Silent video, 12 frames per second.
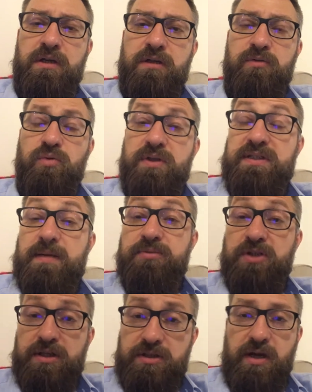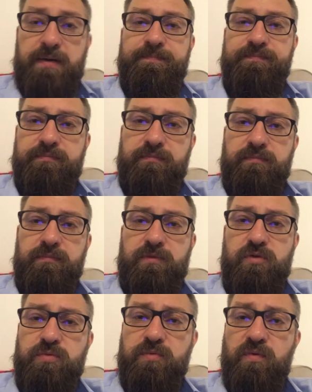który zaprzecza,
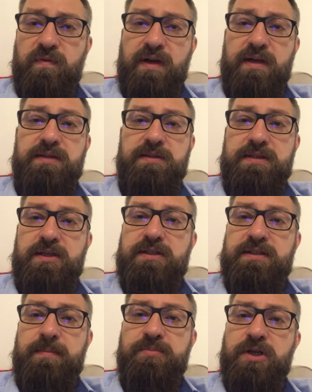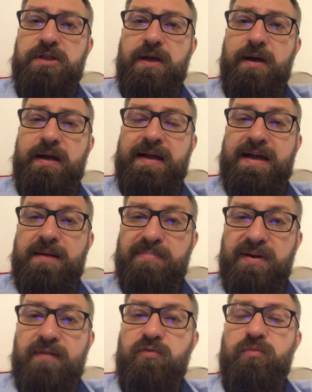zwróćmy uwagę, za, zaprzecza
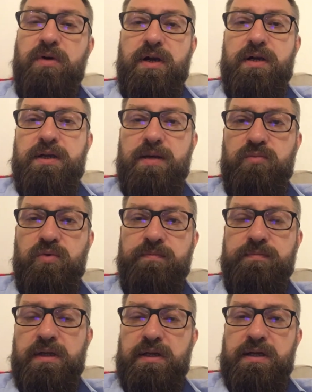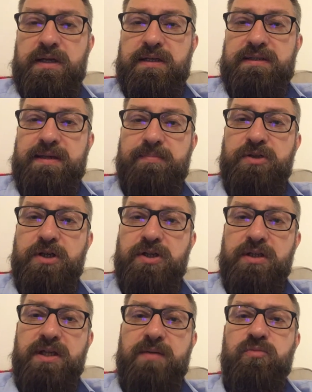prawu moralnemu,
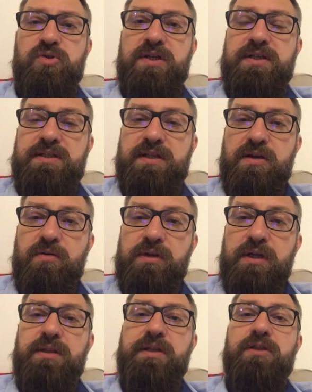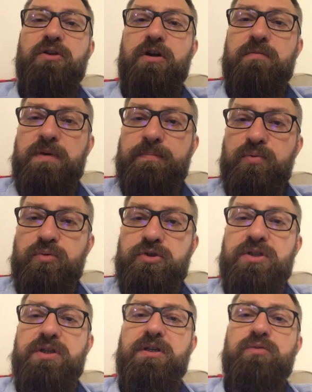zaprzecza temu, że istnieją inne normy prócz
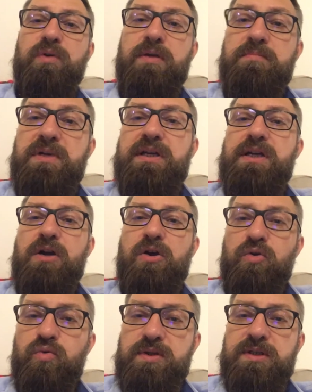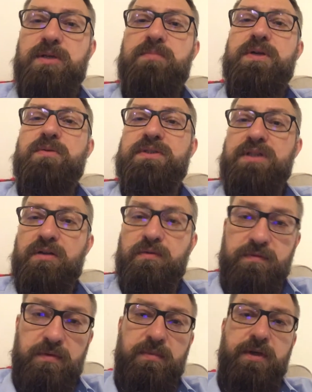tych, które my jako ludzie sobie
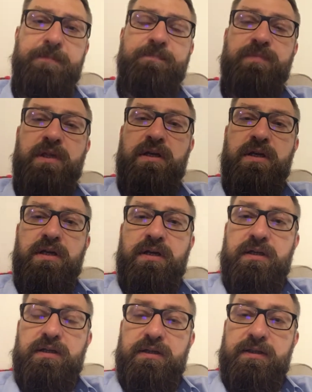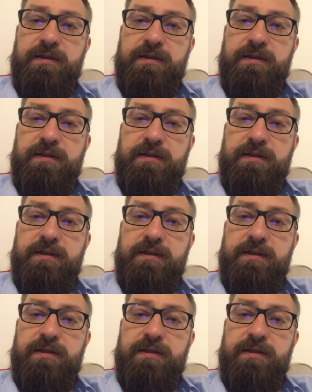ustanowimy. Y,